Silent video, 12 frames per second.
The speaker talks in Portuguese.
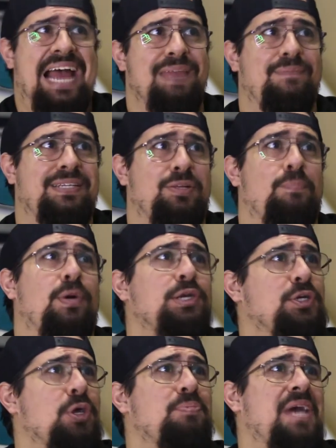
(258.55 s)
Ai, mas não
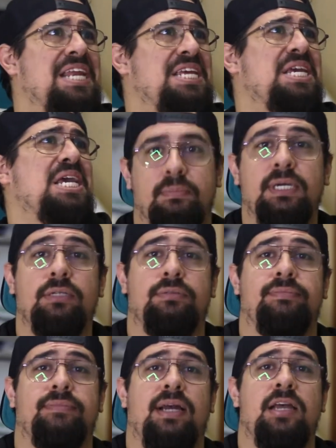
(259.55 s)
pode copiar ninguém. Mano,
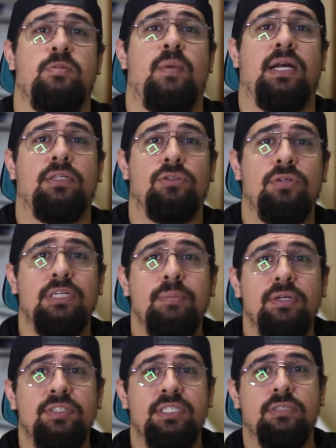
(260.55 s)
a esmagadora
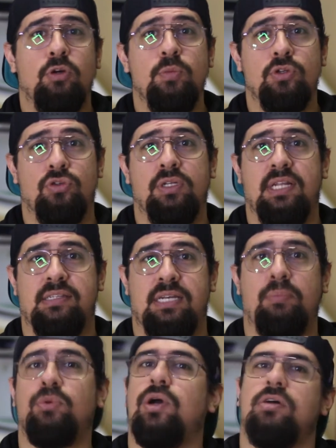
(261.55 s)
maioria começou a
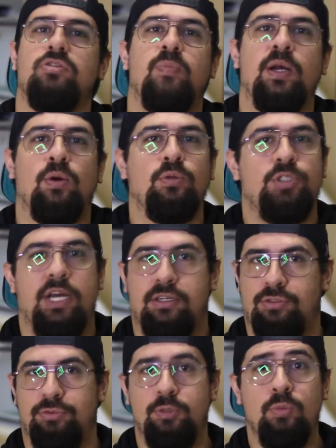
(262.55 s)
dançar por causa do Michael
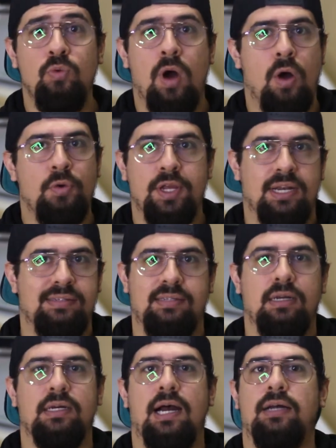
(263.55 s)
Jackson. E que era
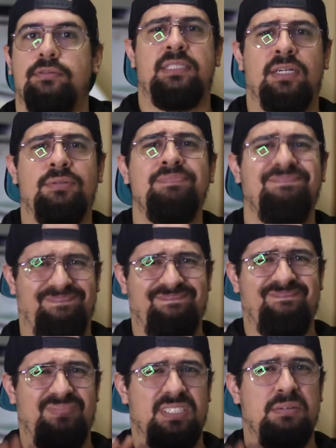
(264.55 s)
sagrado. Então,
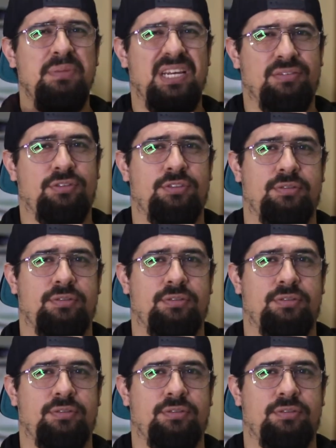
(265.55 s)
menos.